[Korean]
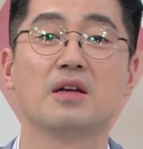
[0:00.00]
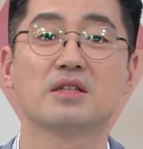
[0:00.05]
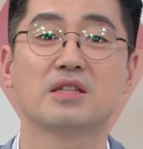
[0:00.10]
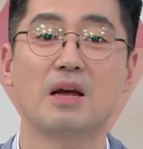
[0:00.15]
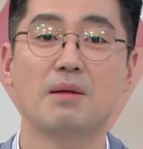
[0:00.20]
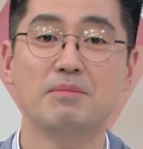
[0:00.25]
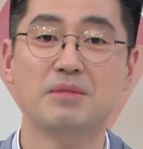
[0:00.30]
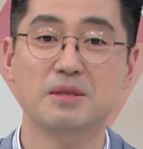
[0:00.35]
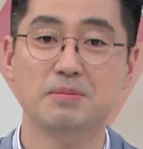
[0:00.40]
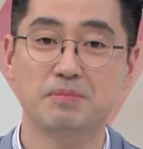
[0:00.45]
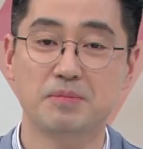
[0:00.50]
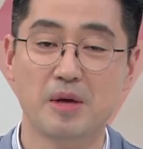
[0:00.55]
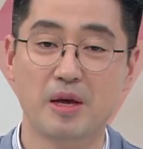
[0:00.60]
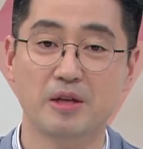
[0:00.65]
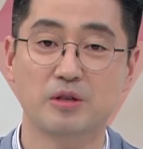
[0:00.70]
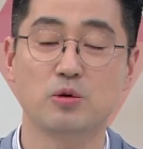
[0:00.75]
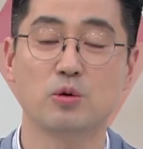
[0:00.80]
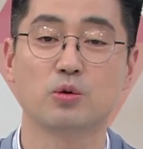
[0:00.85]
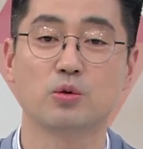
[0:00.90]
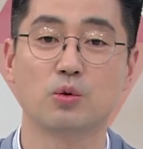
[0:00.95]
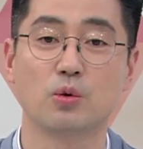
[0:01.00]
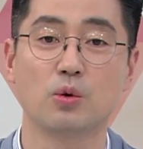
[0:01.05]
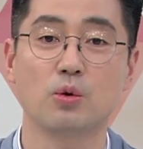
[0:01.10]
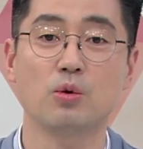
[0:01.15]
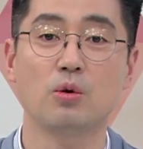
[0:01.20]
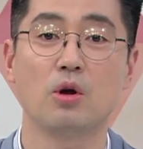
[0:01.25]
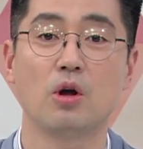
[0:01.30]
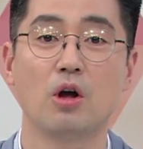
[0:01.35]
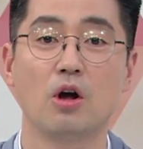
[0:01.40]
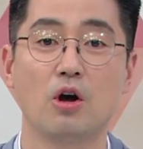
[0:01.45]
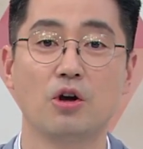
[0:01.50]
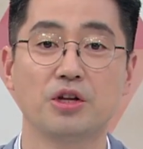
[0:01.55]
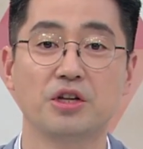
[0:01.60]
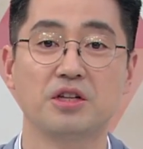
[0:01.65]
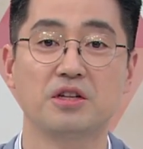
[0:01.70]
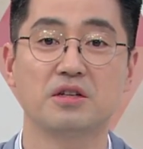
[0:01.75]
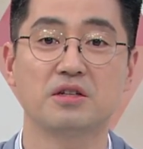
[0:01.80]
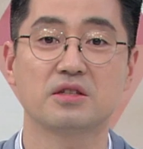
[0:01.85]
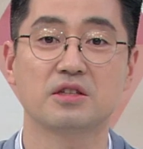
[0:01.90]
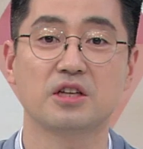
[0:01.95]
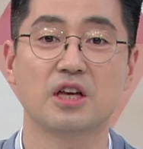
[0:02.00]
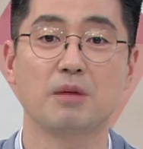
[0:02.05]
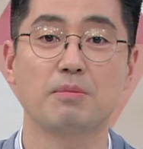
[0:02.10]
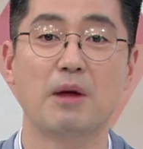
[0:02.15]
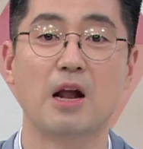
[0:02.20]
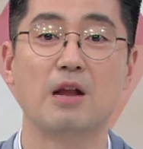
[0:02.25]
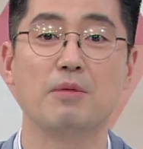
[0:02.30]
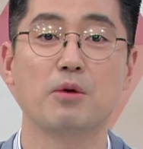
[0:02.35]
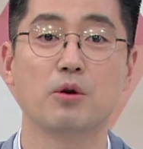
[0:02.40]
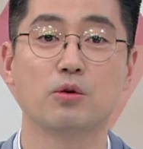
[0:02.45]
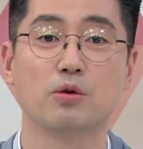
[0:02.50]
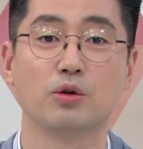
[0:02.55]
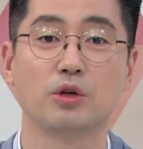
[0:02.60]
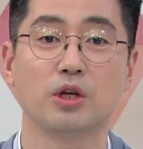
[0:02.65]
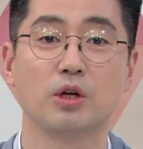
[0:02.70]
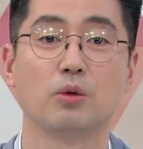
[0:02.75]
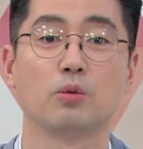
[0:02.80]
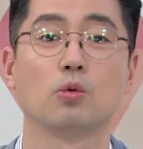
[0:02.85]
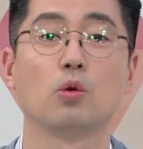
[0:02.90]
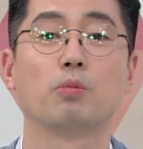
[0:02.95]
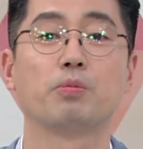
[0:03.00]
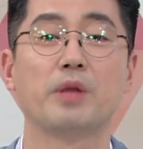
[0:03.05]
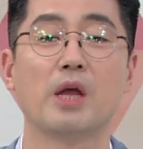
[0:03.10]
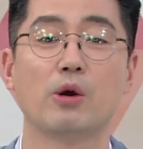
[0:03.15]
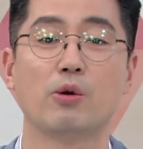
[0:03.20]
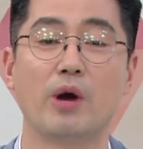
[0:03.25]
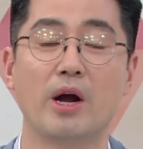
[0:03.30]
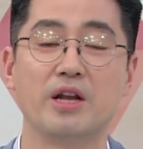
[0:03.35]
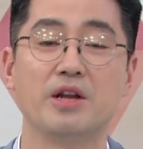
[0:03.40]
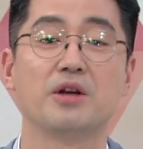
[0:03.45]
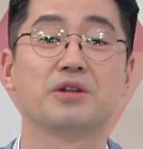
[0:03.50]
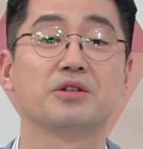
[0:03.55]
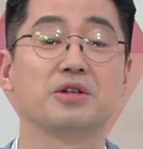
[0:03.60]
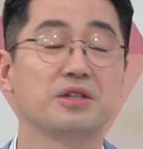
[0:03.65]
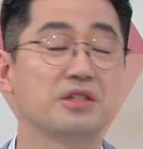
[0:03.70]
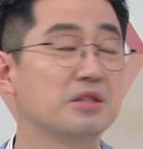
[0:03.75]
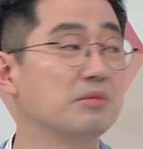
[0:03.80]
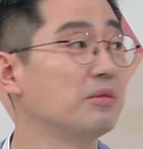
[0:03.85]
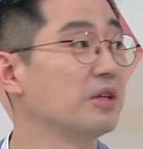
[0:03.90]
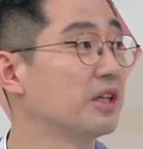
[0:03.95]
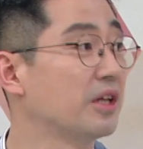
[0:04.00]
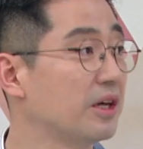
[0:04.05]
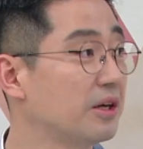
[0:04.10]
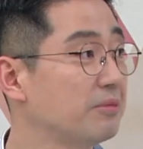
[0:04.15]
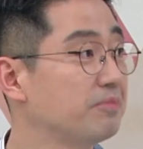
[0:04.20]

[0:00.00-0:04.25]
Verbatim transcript: 30배 정도 허리 디스크의 발병률이 높다고 음. 알려져 있습니다.